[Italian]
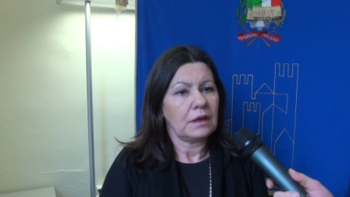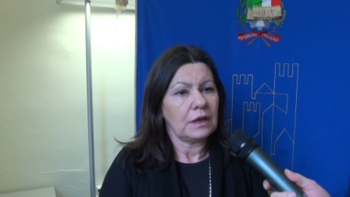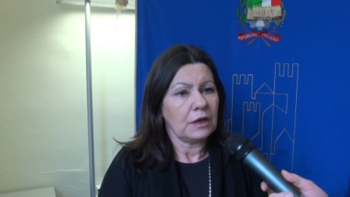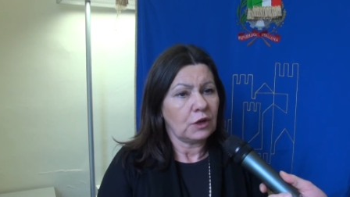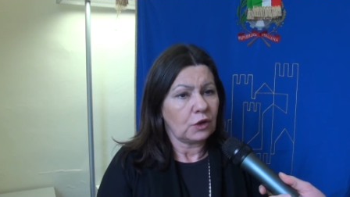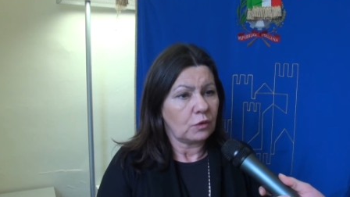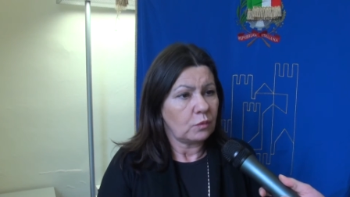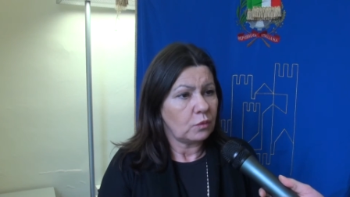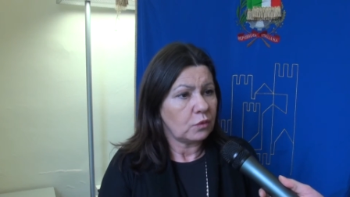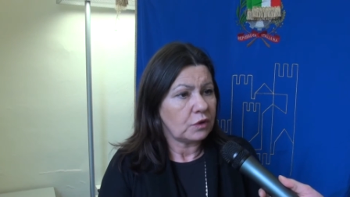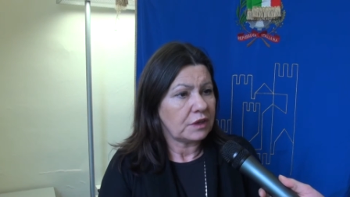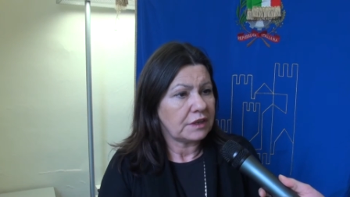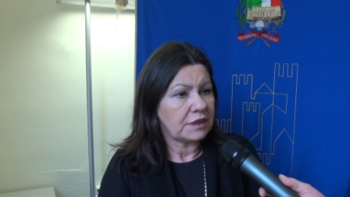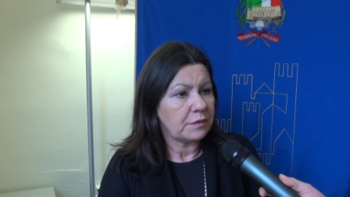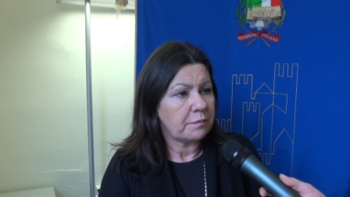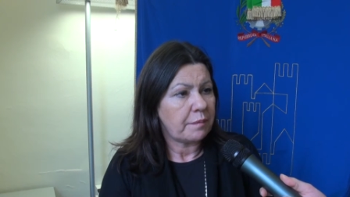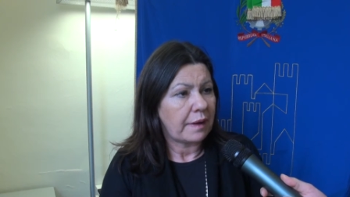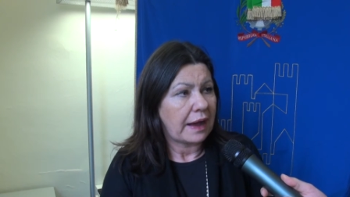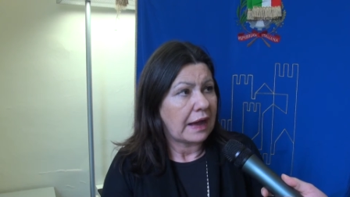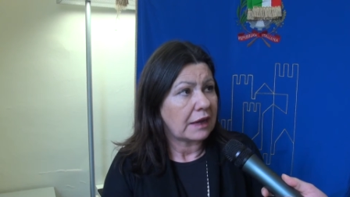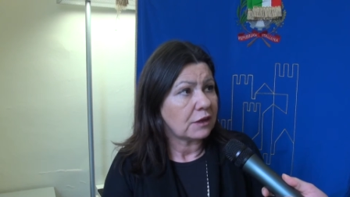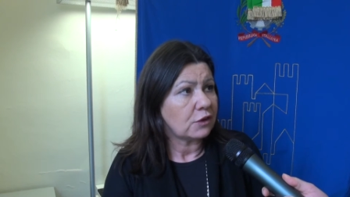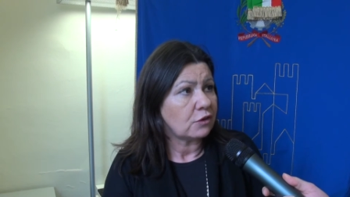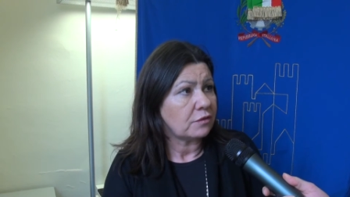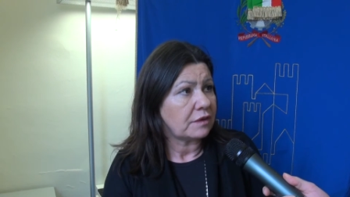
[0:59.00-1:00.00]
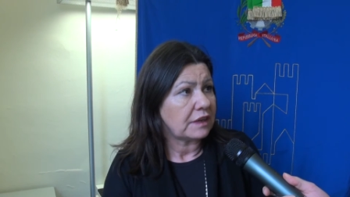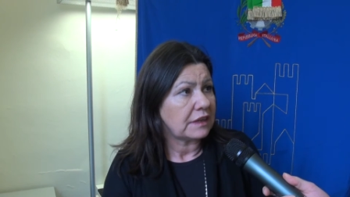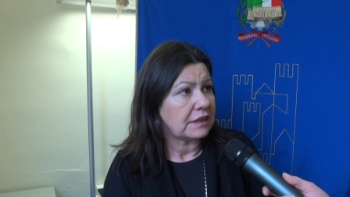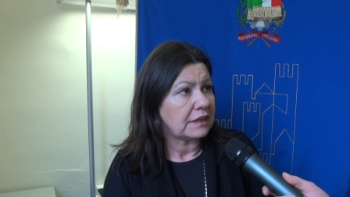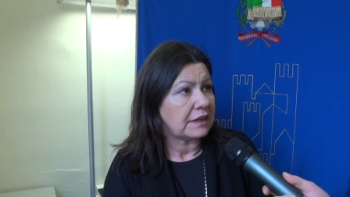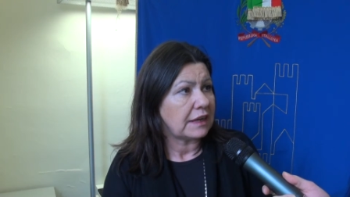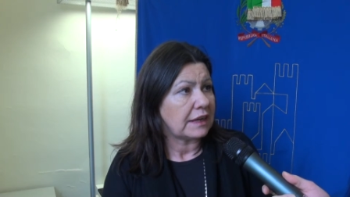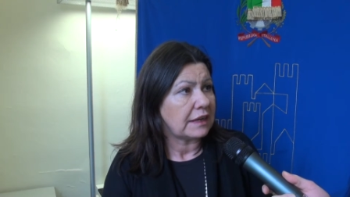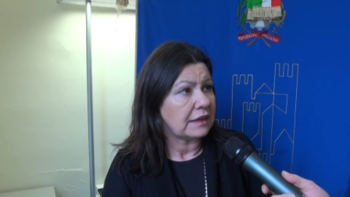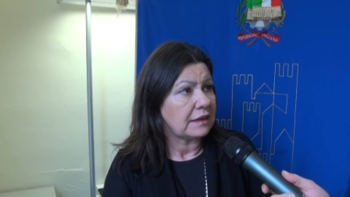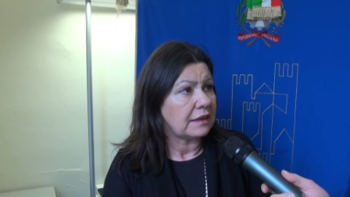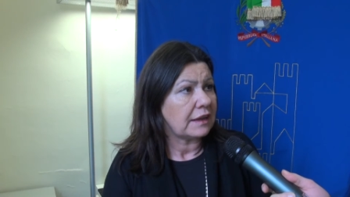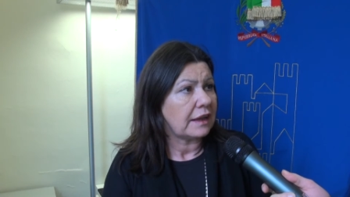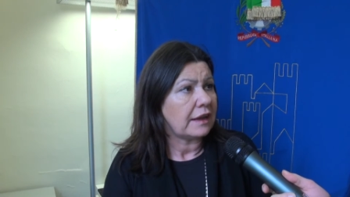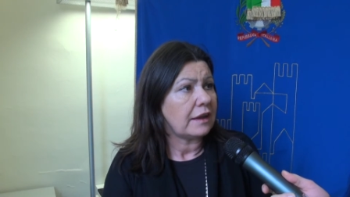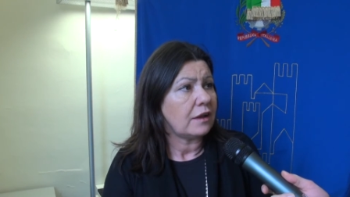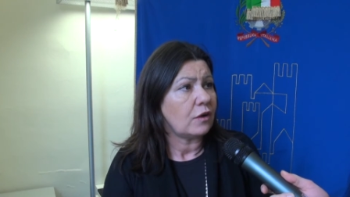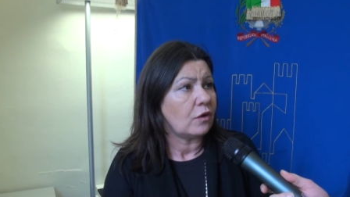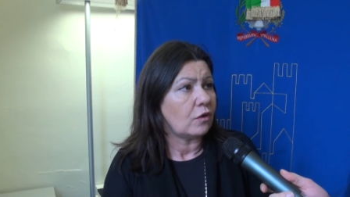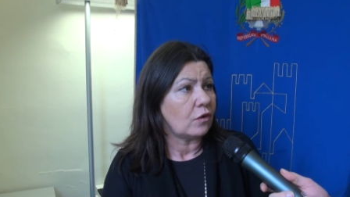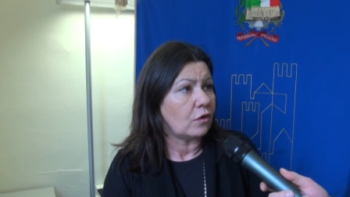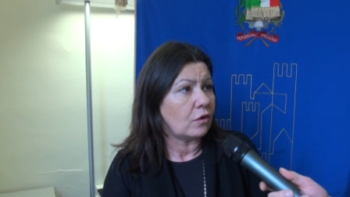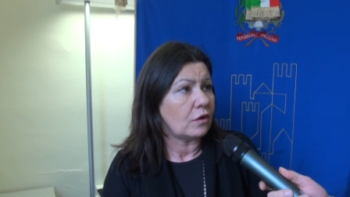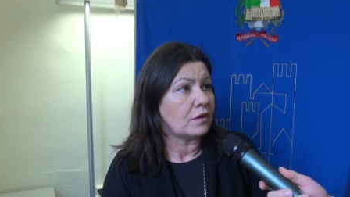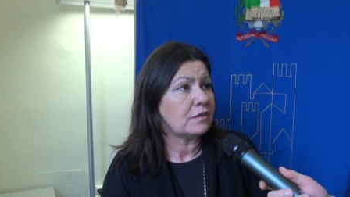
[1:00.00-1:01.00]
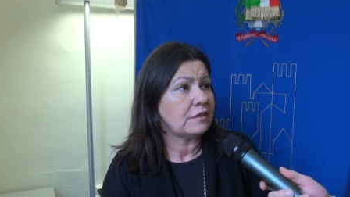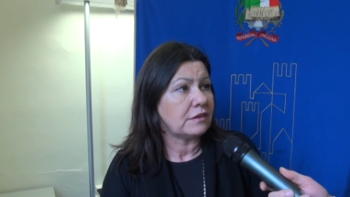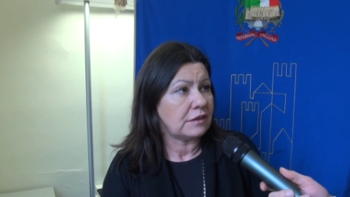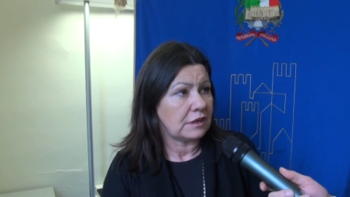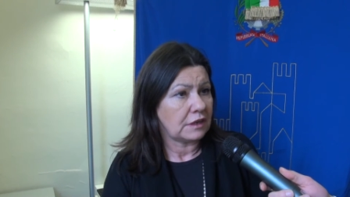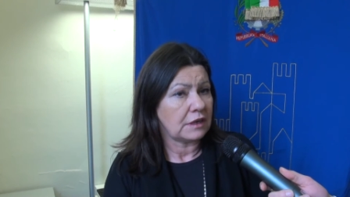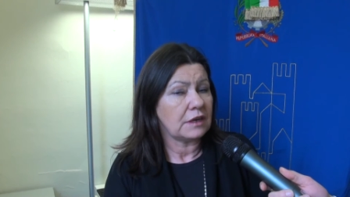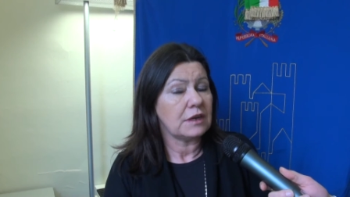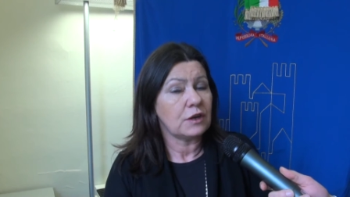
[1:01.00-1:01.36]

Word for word: Il comune di Padova intende? Oh, sì,